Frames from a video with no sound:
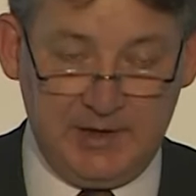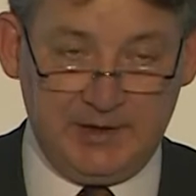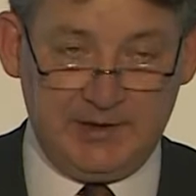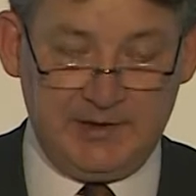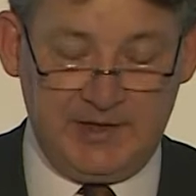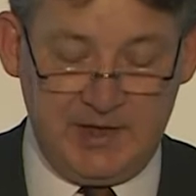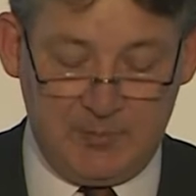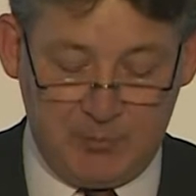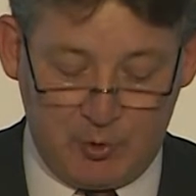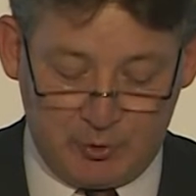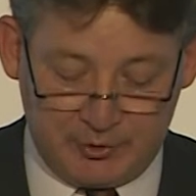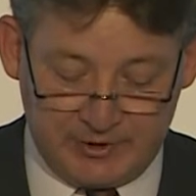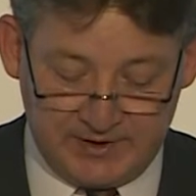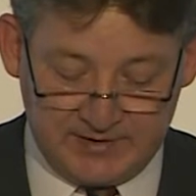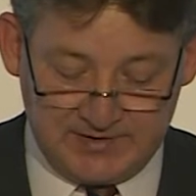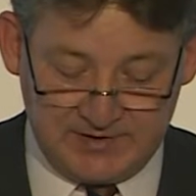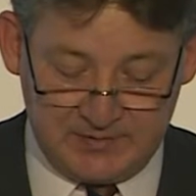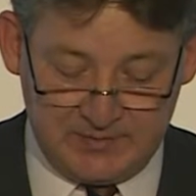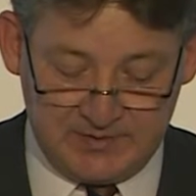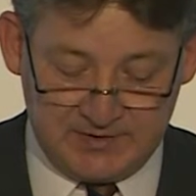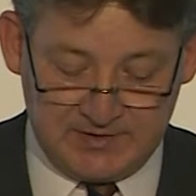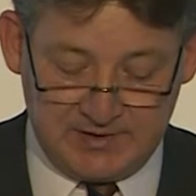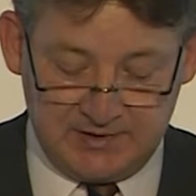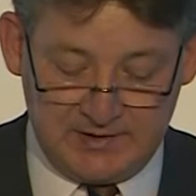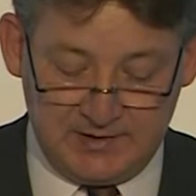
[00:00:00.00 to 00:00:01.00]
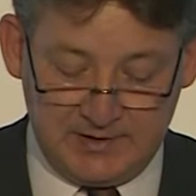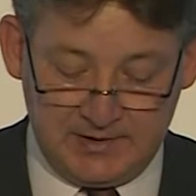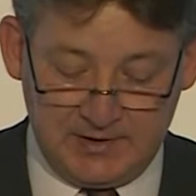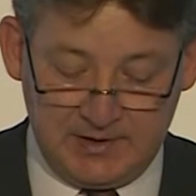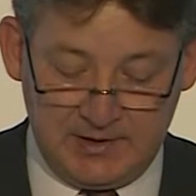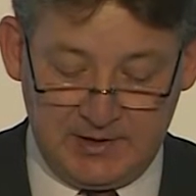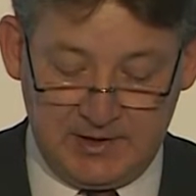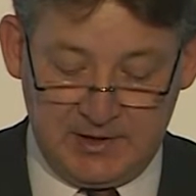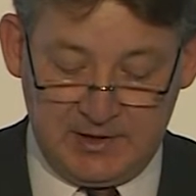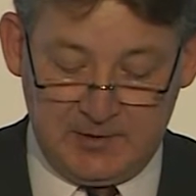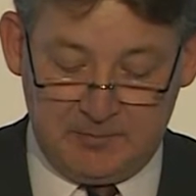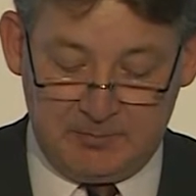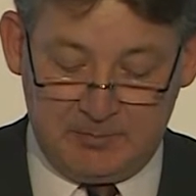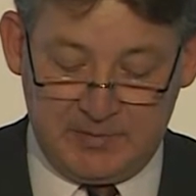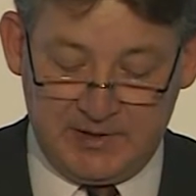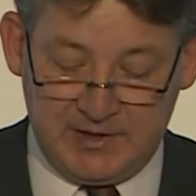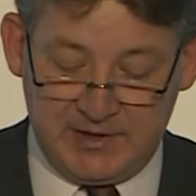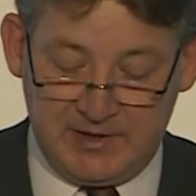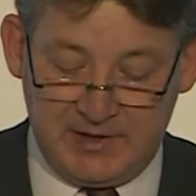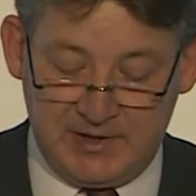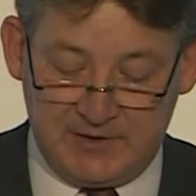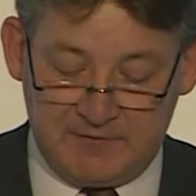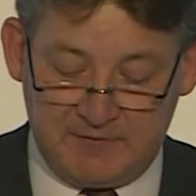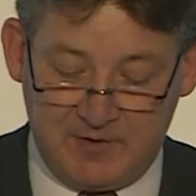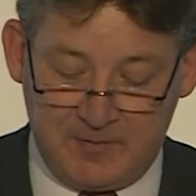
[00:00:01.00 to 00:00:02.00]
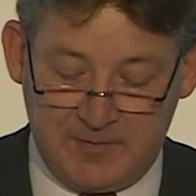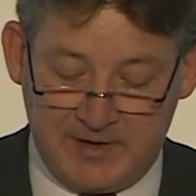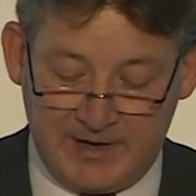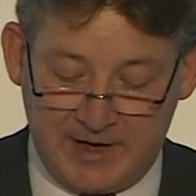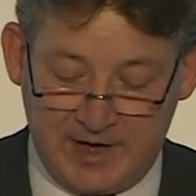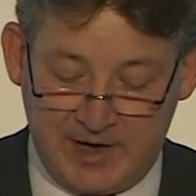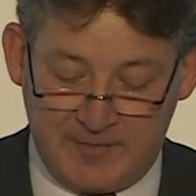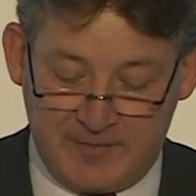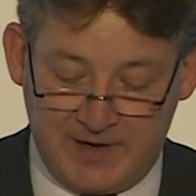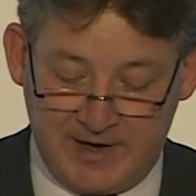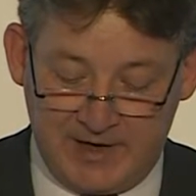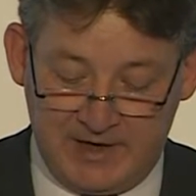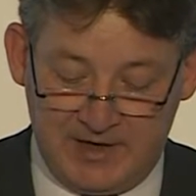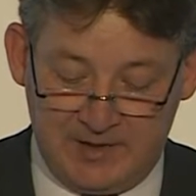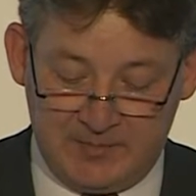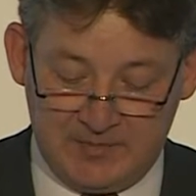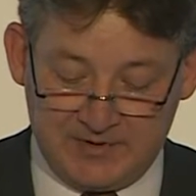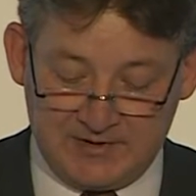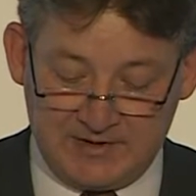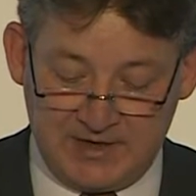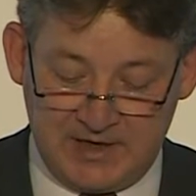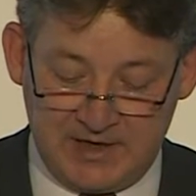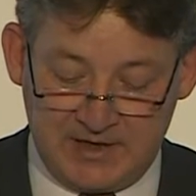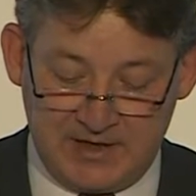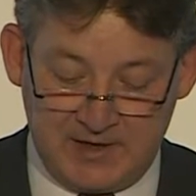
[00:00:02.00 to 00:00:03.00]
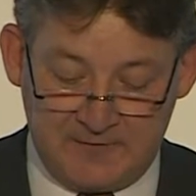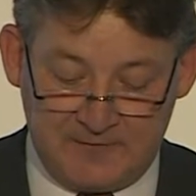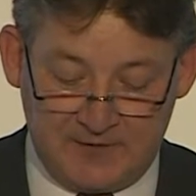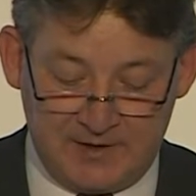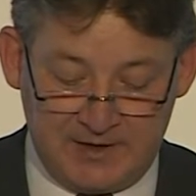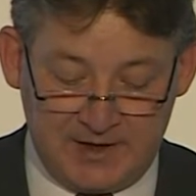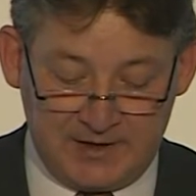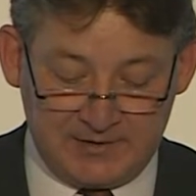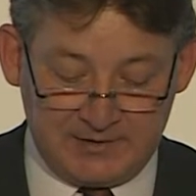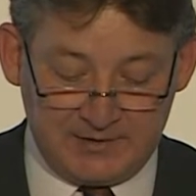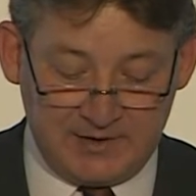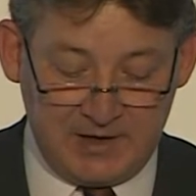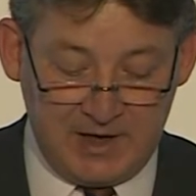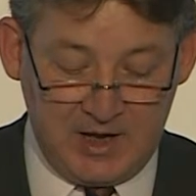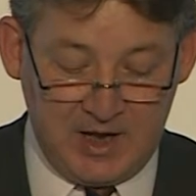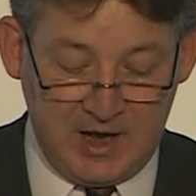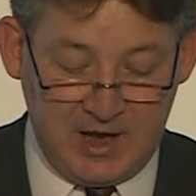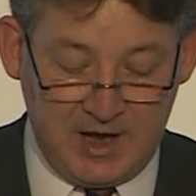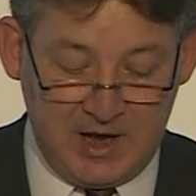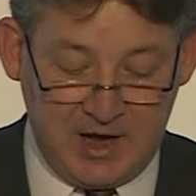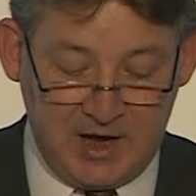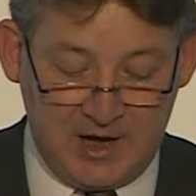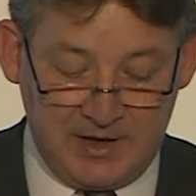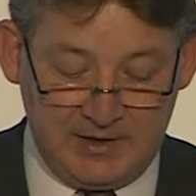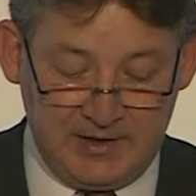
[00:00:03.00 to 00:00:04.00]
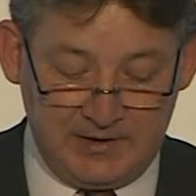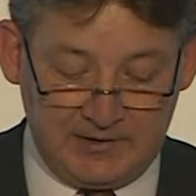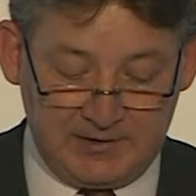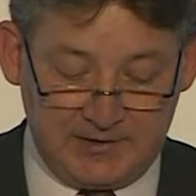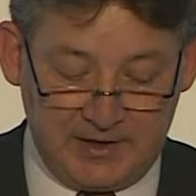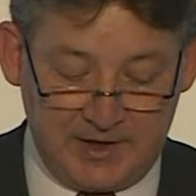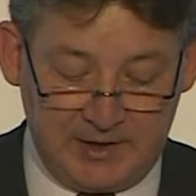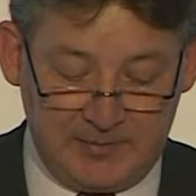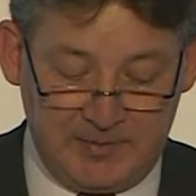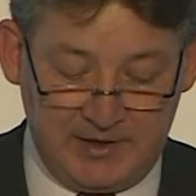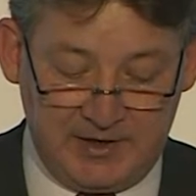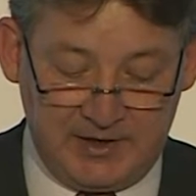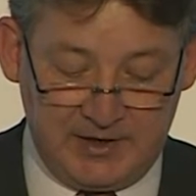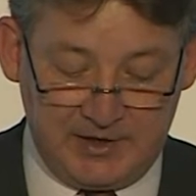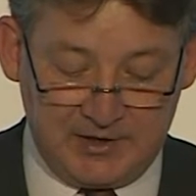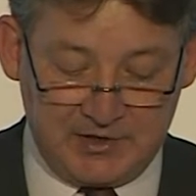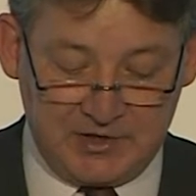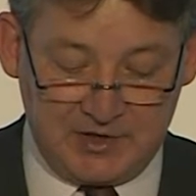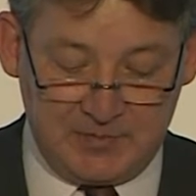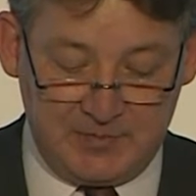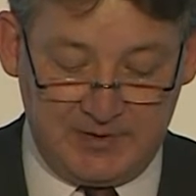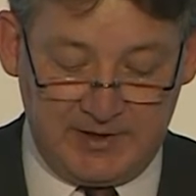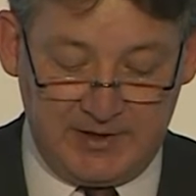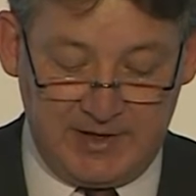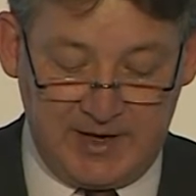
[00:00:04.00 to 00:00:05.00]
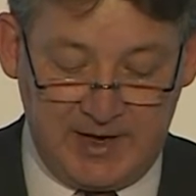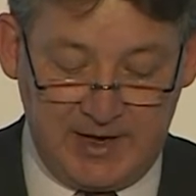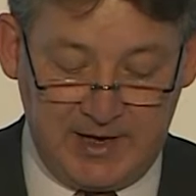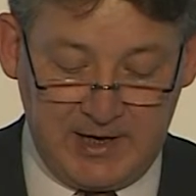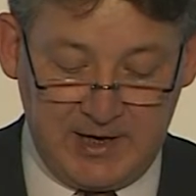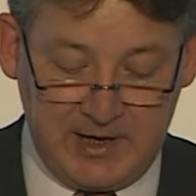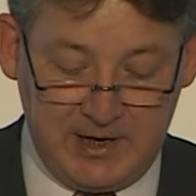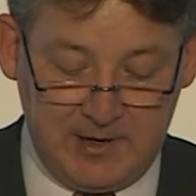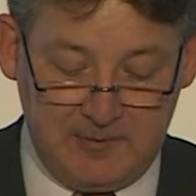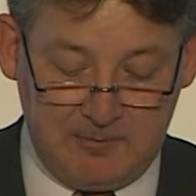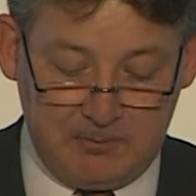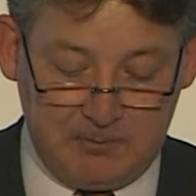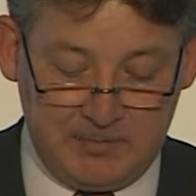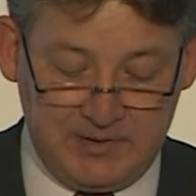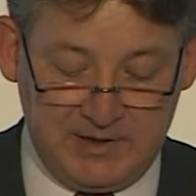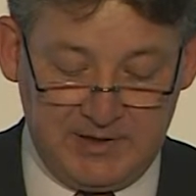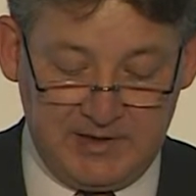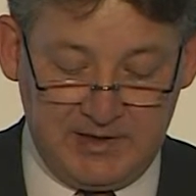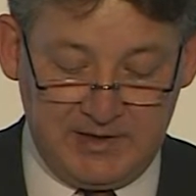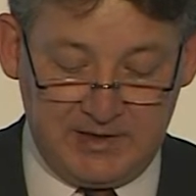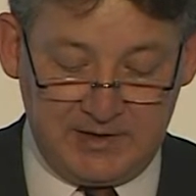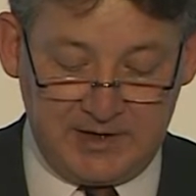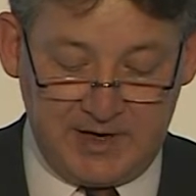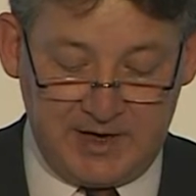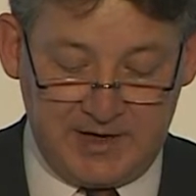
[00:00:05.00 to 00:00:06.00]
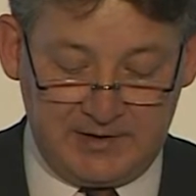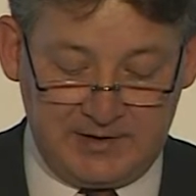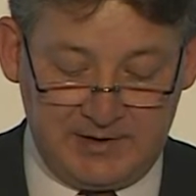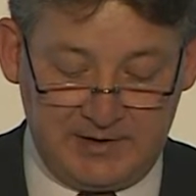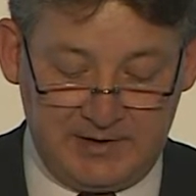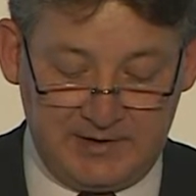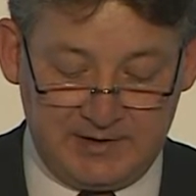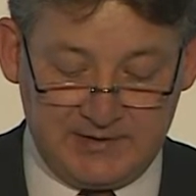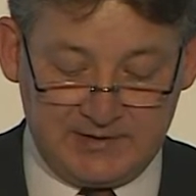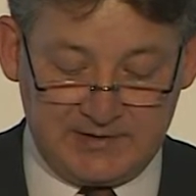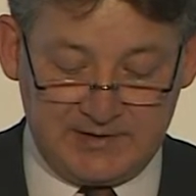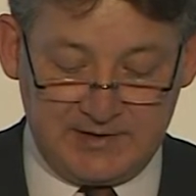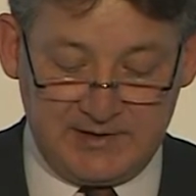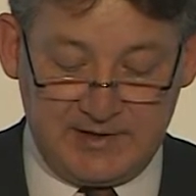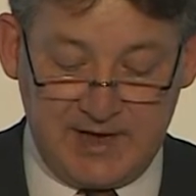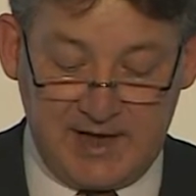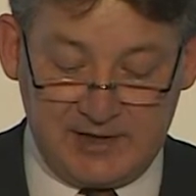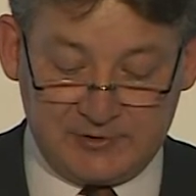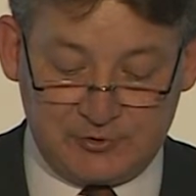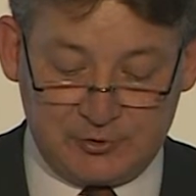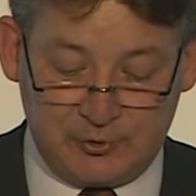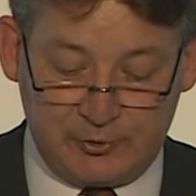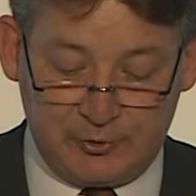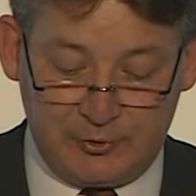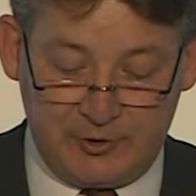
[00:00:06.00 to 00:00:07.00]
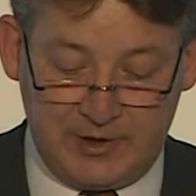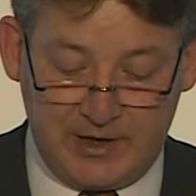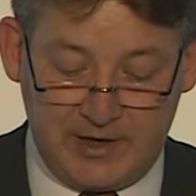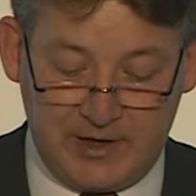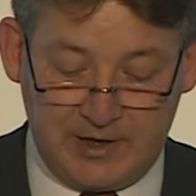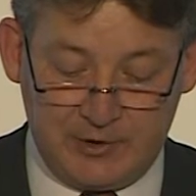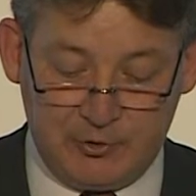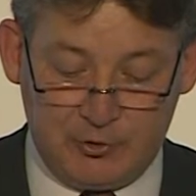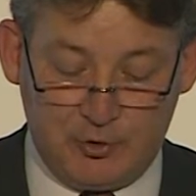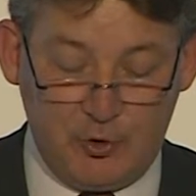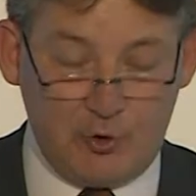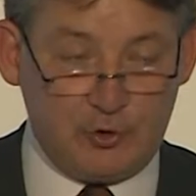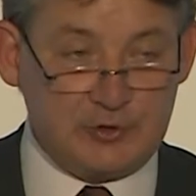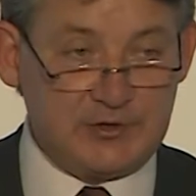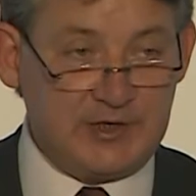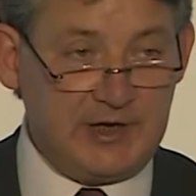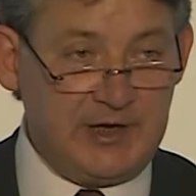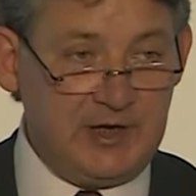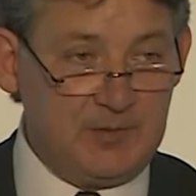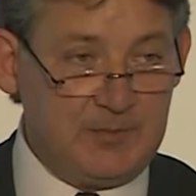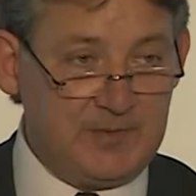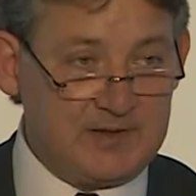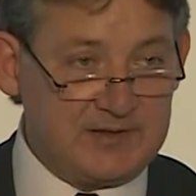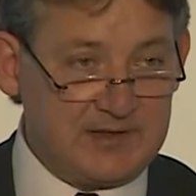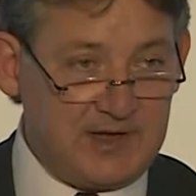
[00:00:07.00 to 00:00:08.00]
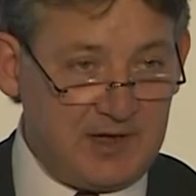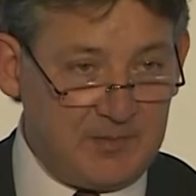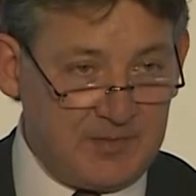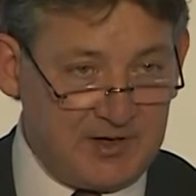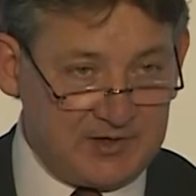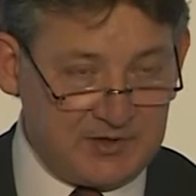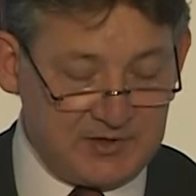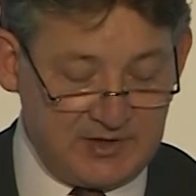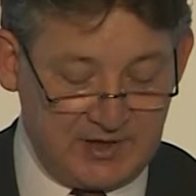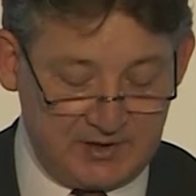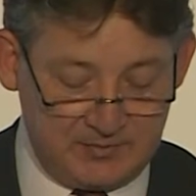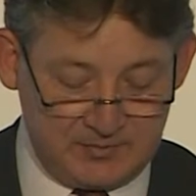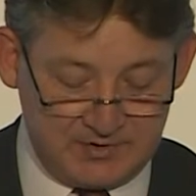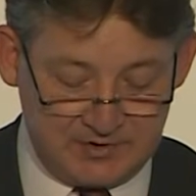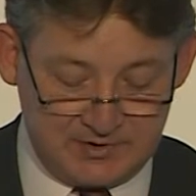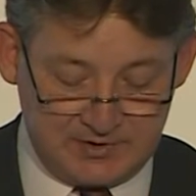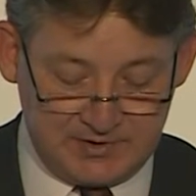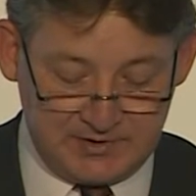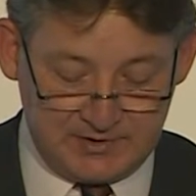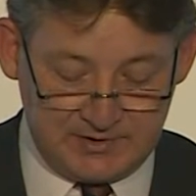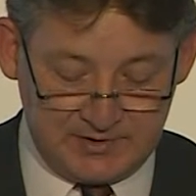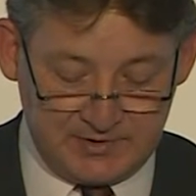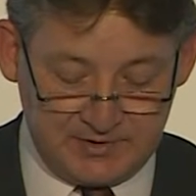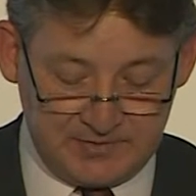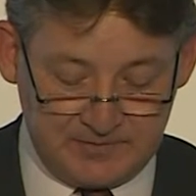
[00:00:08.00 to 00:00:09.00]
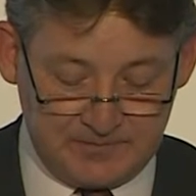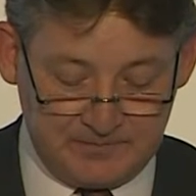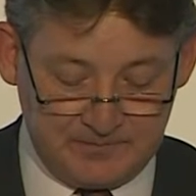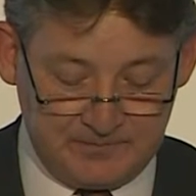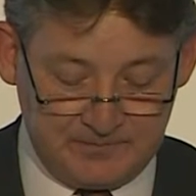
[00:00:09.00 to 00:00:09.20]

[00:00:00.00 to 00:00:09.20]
demokrasimizi, birlik ve beraberliğimizi hedef alan hain darbe girişimiyle milli iradenin silah zoruyla yok sayılması amaçlanmıştır.